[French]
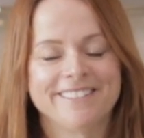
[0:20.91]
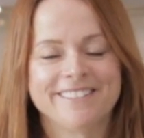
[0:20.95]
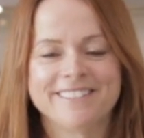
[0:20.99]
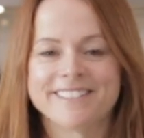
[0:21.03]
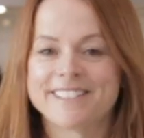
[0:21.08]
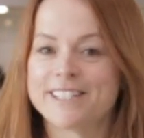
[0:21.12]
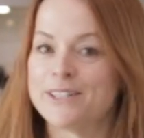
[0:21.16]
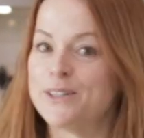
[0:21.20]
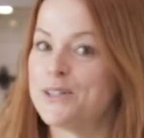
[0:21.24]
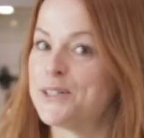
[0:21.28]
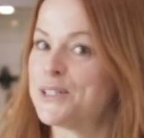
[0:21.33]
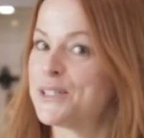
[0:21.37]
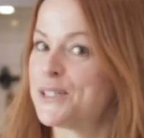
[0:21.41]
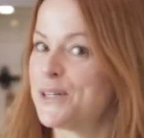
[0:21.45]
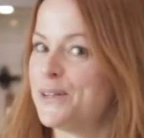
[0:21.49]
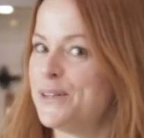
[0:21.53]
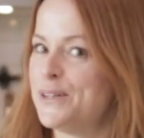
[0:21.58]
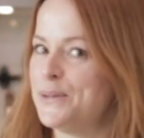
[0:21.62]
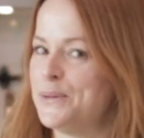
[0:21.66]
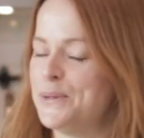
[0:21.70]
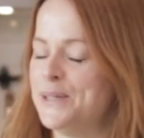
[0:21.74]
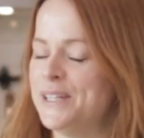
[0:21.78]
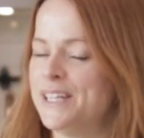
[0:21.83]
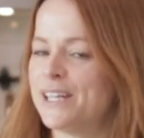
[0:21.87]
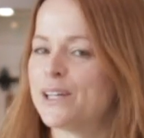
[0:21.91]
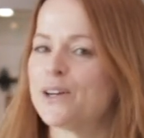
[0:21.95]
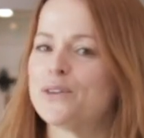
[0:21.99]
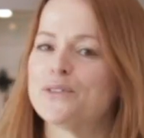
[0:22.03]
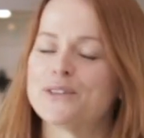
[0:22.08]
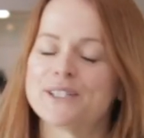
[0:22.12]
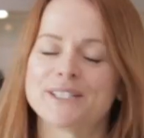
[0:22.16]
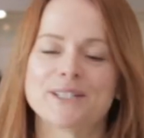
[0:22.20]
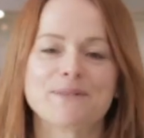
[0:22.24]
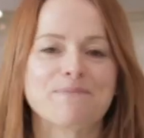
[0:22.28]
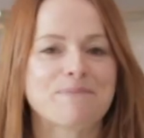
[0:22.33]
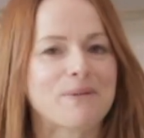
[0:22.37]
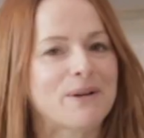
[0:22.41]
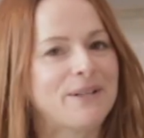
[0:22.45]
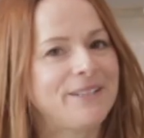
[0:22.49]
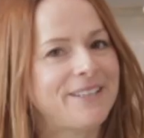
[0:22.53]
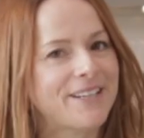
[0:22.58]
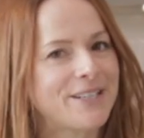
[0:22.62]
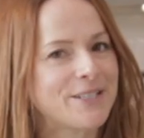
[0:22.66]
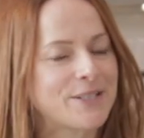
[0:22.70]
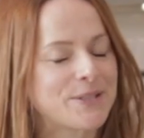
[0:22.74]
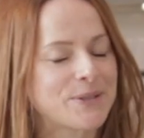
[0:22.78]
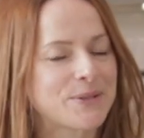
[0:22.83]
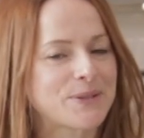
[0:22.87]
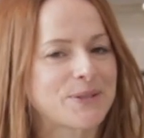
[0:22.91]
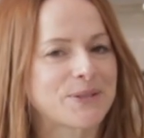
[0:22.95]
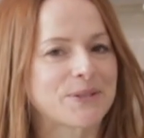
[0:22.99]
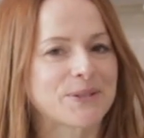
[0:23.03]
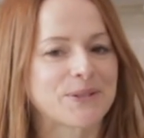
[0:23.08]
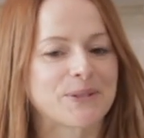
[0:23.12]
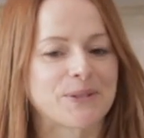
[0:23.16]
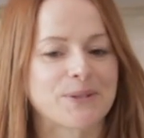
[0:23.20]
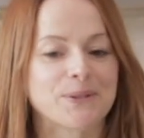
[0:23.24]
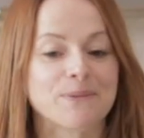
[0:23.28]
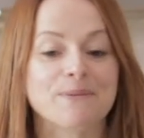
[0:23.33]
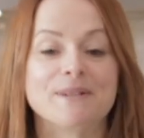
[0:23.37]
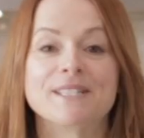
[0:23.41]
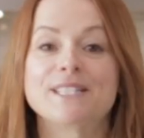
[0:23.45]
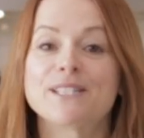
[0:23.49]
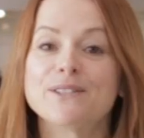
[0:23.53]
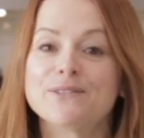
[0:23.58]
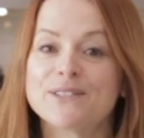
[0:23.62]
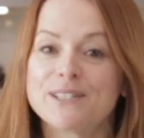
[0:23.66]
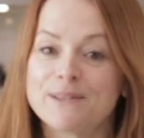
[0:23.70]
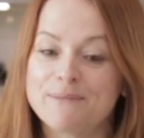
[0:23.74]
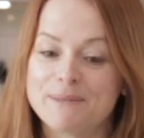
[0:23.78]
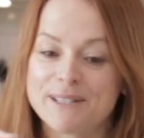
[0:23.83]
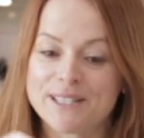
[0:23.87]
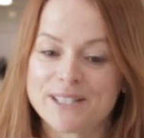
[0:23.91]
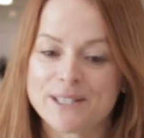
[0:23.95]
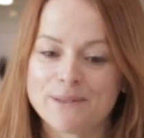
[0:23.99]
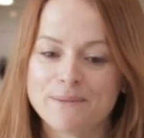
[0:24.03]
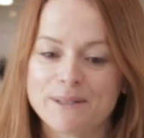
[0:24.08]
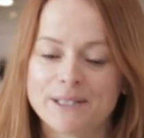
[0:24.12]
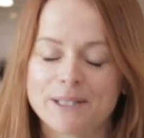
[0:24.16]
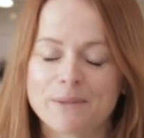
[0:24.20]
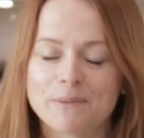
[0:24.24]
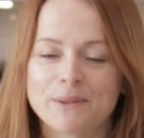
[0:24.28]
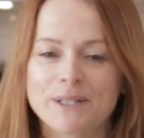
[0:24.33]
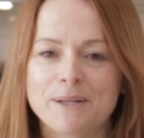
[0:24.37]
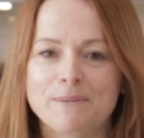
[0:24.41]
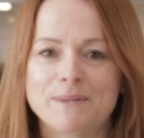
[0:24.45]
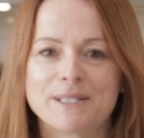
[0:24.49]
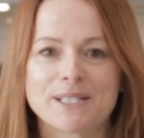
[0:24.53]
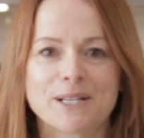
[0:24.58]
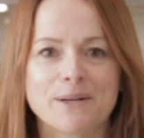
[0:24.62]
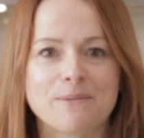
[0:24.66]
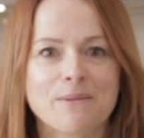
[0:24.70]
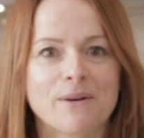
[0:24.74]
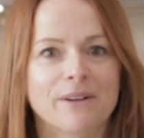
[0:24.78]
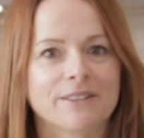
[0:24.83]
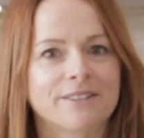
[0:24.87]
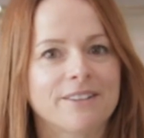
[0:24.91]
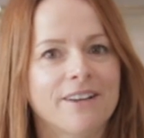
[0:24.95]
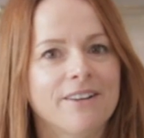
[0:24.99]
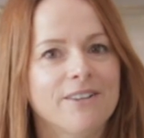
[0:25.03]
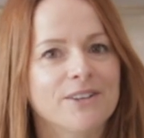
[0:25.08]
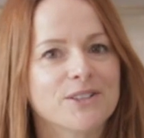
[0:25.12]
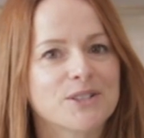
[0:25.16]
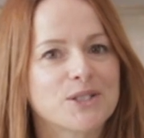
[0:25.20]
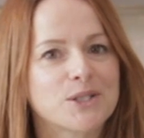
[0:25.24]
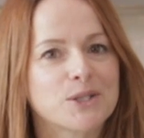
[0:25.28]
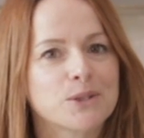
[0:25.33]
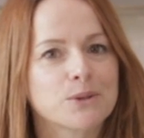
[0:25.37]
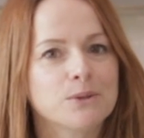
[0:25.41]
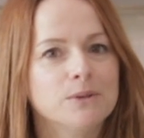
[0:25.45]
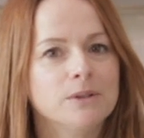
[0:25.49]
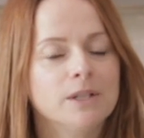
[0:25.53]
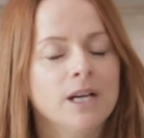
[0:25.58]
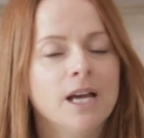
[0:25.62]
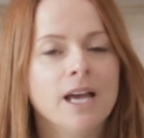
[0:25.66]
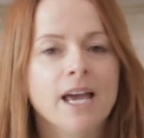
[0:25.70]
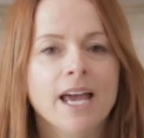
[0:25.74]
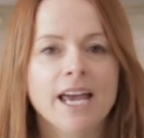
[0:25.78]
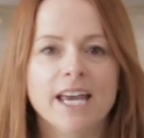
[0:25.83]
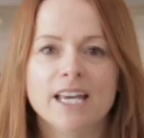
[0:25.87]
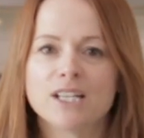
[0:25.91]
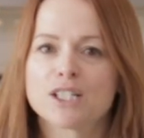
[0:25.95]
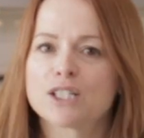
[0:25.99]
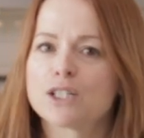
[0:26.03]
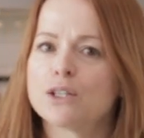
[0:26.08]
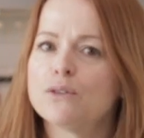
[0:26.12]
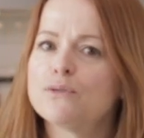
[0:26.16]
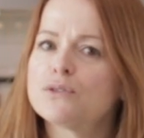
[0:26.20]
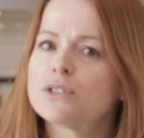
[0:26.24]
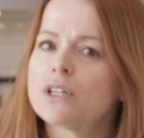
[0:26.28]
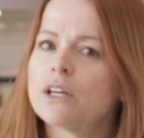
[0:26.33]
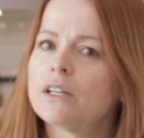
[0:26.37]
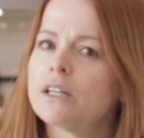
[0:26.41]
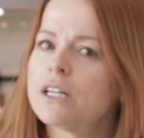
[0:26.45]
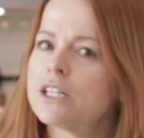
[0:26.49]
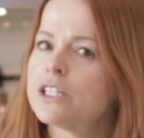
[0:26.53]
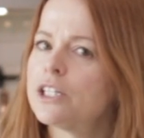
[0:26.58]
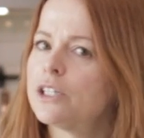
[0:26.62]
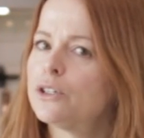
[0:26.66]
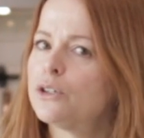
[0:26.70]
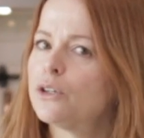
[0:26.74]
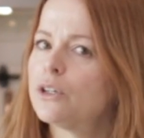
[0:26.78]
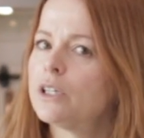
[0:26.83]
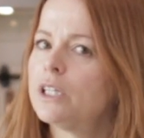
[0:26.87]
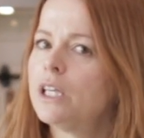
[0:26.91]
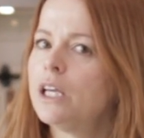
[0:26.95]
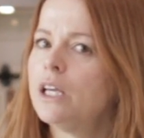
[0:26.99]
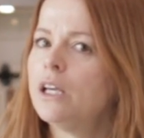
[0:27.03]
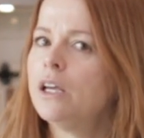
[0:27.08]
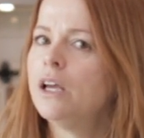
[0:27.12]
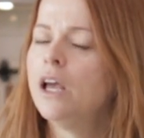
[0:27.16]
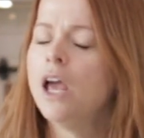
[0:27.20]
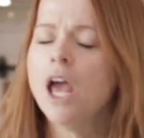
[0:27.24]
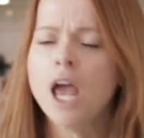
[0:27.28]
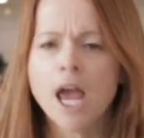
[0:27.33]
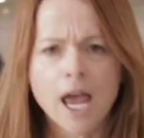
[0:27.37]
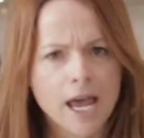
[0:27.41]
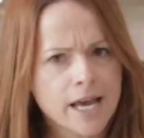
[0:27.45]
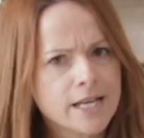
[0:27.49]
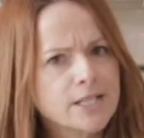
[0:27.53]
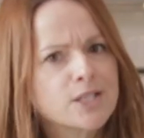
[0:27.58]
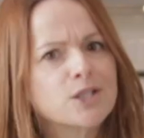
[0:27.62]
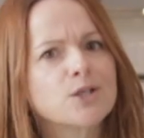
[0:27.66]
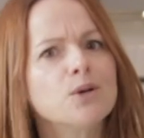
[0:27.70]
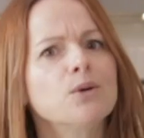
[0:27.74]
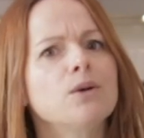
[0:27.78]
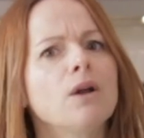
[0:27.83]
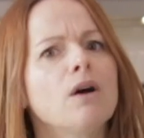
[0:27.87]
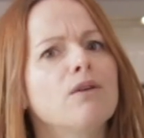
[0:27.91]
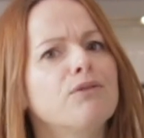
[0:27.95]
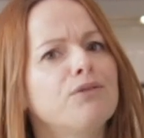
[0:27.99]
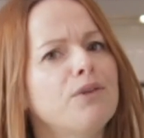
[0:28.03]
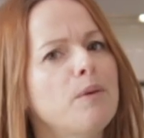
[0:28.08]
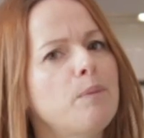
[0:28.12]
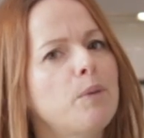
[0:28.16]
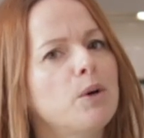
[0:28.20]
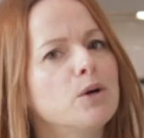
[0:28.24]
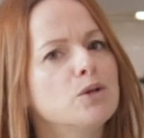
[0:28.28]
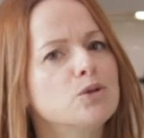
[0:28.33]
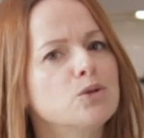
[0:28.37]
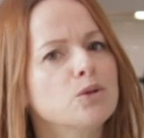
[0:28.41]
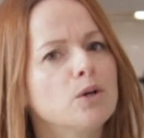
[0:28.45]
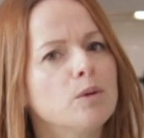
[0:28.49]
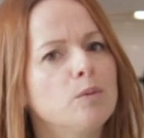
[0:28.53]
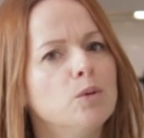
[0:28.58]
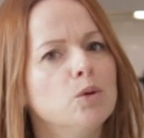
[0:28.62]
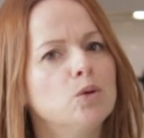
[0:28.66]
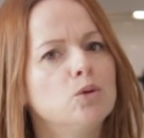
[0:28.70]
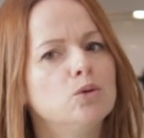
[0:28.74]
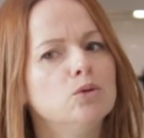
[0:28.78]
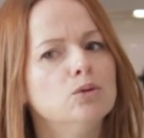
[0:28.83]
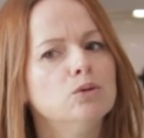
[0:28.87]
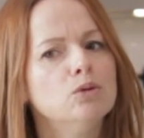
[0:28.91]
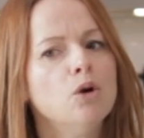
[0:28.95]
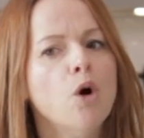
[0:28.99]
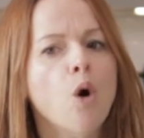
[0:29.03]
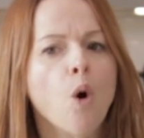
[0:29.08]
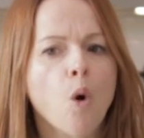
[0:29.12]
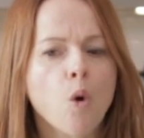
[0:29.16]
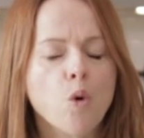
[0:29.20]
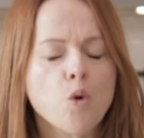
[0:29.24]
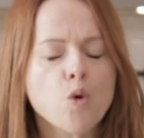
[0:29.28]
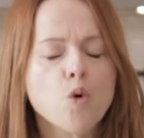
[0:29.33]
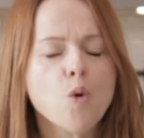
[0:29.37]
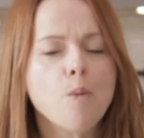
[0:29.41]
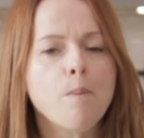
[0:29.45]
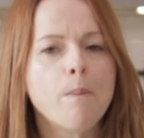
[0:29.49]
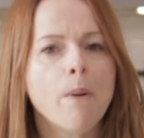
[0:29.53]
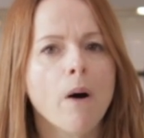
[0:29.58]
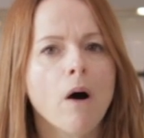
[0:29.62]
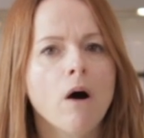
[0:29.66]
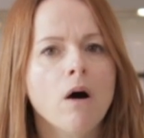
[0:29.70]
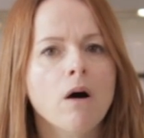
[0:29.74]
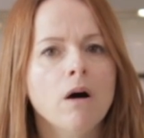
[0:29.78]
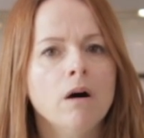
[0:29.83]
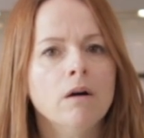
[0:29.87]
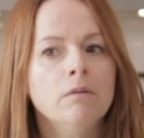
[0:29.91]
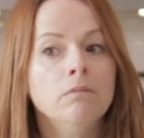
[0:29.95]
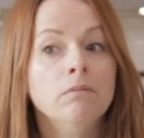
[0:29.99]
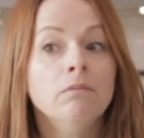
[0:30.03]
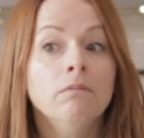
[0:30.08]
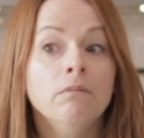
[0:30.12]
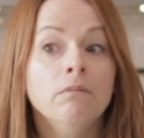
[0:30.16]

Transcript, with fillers: C'est le seul et unique. On va essayer de ne pas le tâcher aujourd'hui. Mais si vous aimez ça, mettez-moi des petits commentaires en dessous. Est-ce que vous en achèteriez? Est-ce qu'on en fait produire beaucoup ou pas?